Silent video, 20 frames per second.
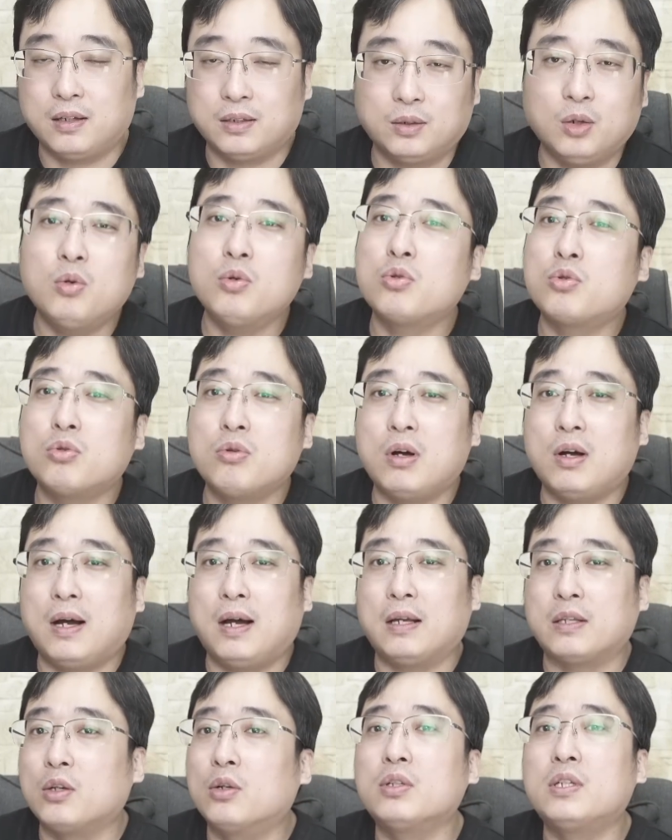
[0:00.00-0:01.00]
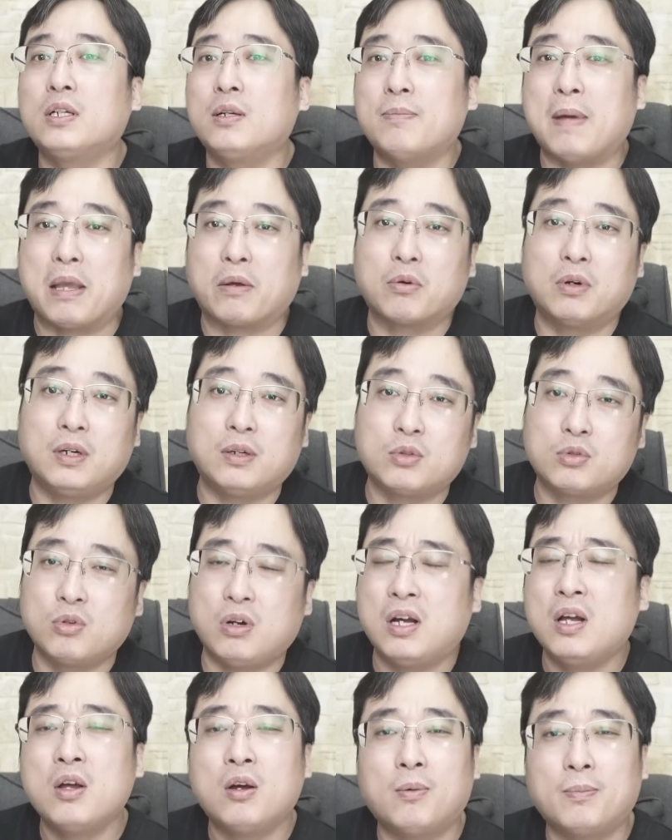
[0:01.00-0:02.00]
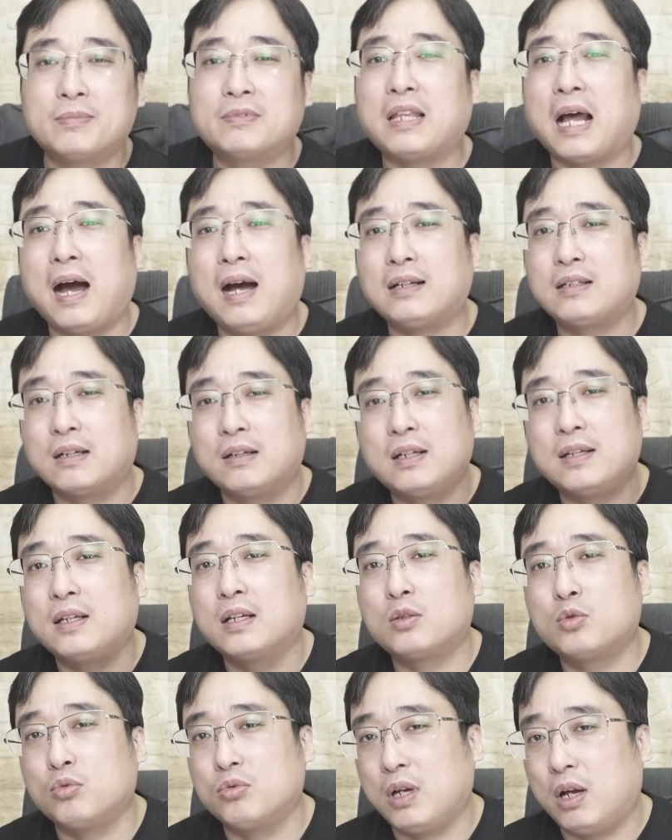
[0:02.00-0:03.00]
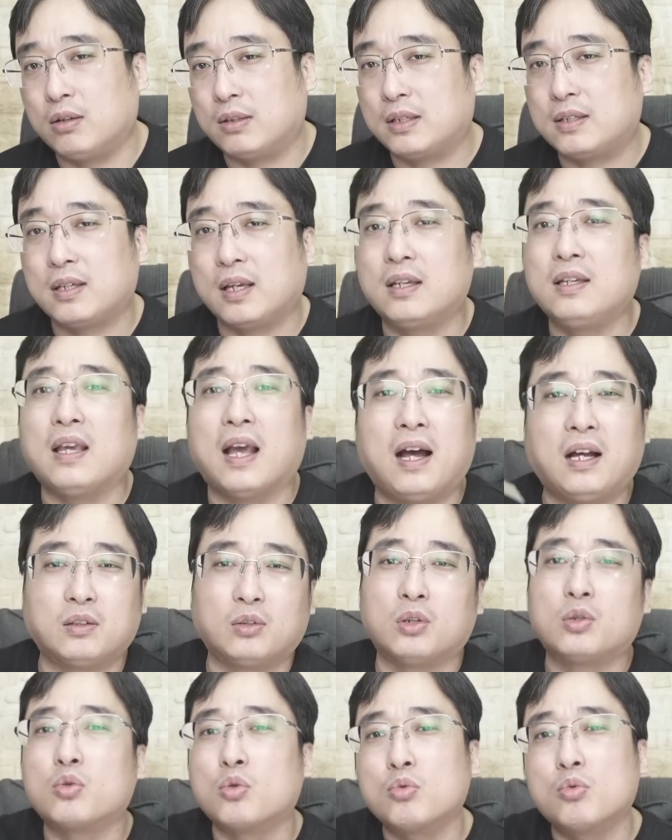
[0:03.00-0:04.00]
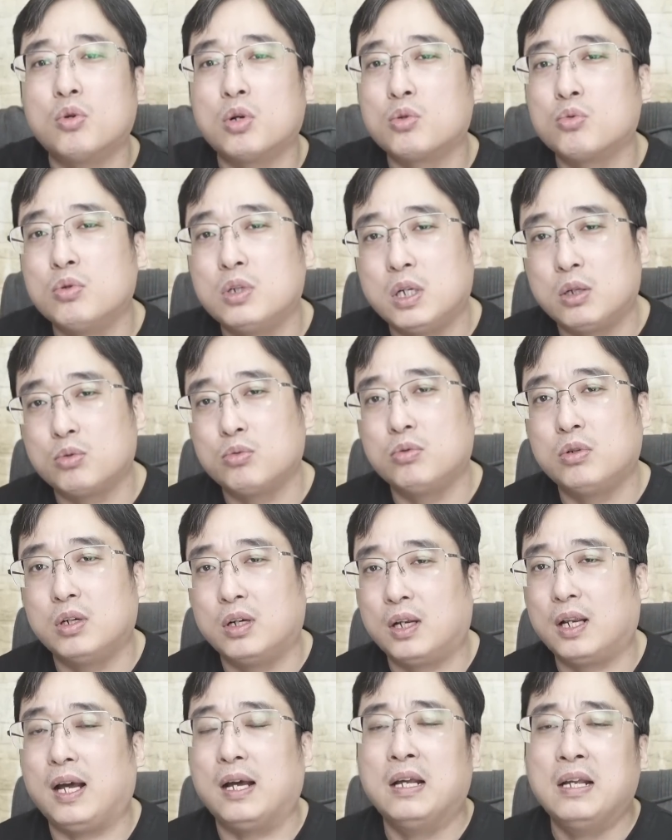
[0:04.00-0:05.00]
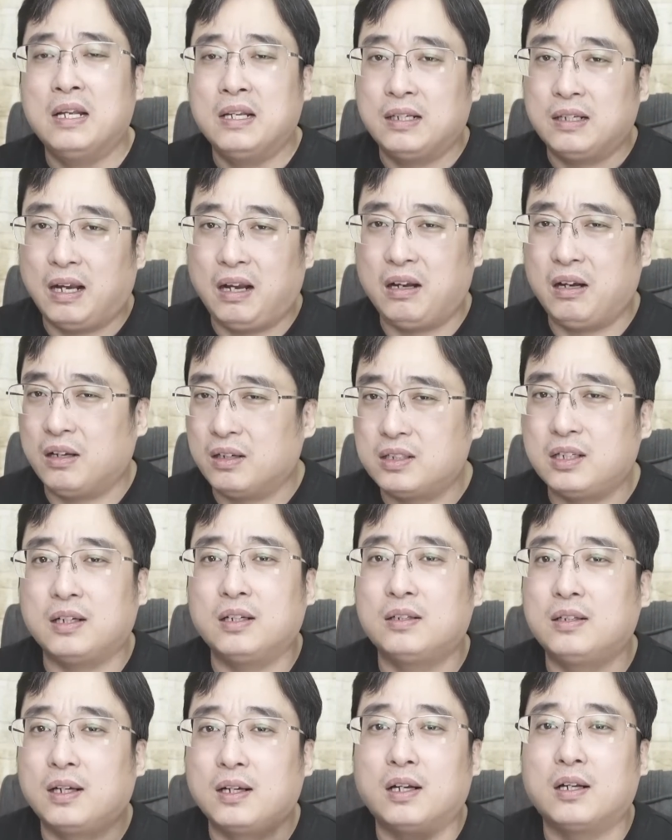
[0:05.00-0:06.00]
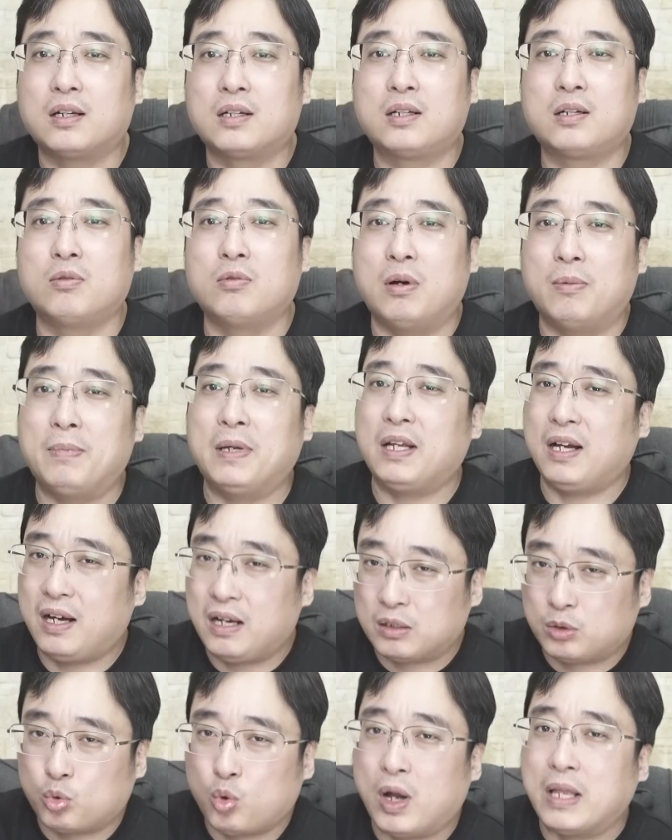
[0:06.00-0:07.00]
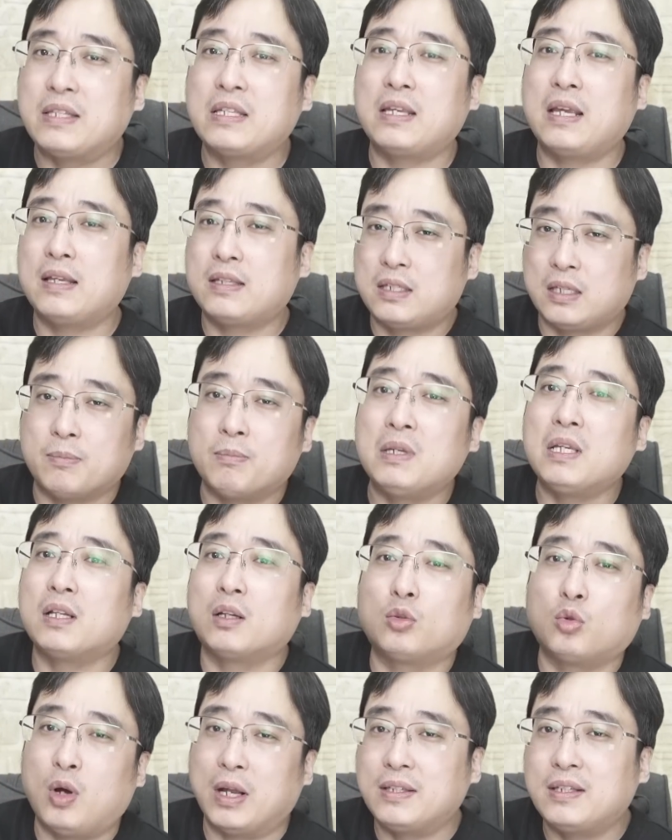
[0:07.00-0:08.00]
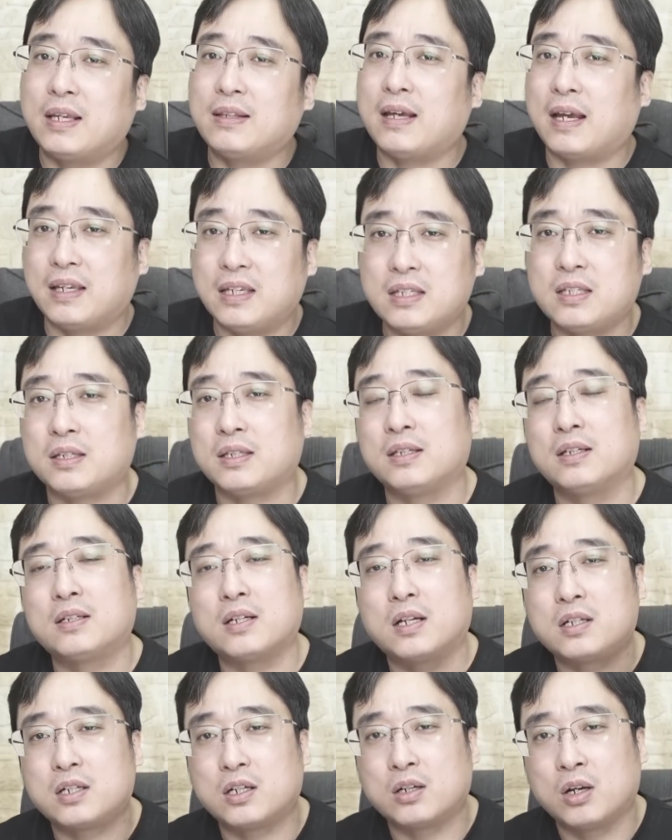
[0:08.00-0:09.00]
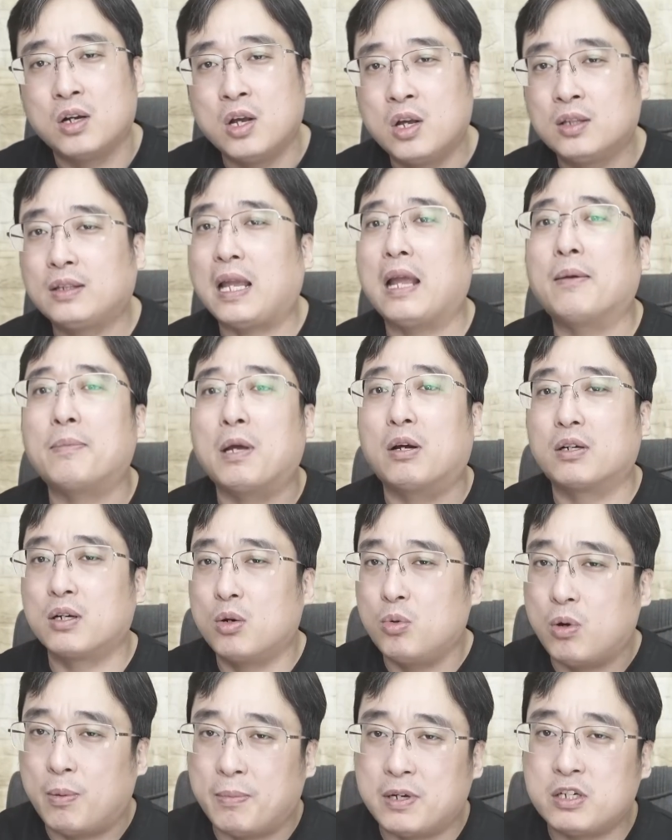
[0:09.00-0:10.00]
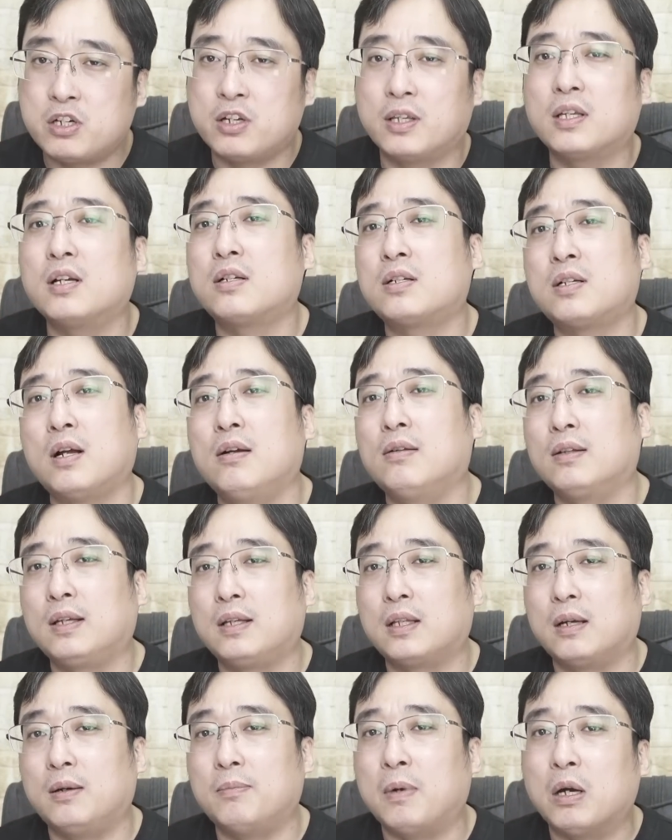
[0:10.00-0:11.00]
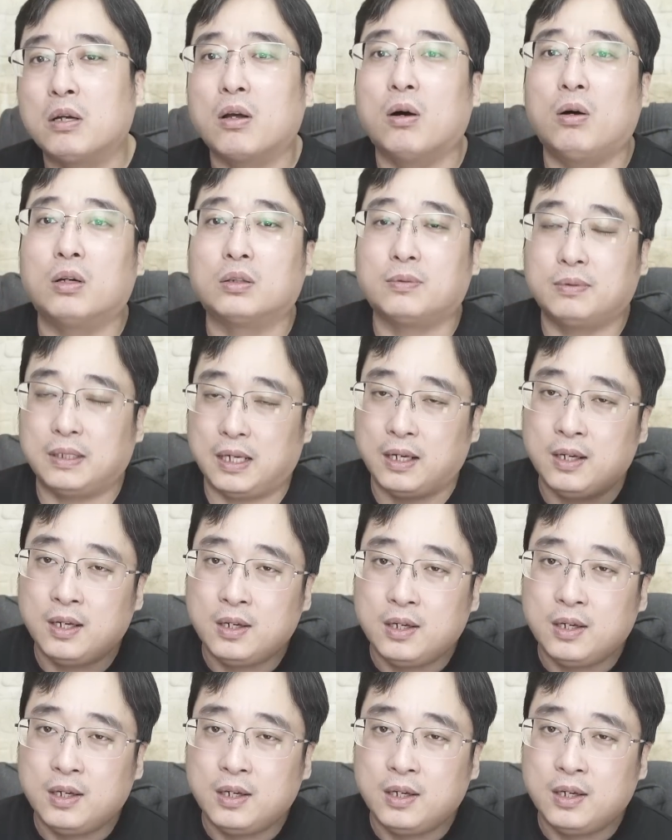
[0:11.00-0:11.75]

都说啊，尤其是美国人说我们达成了一个重要的协议啊，对中国如何如何了啊，这个这个是我们啊团结紧密的团结在一起，这是代表着我们是一个胜利的盟友，对不对？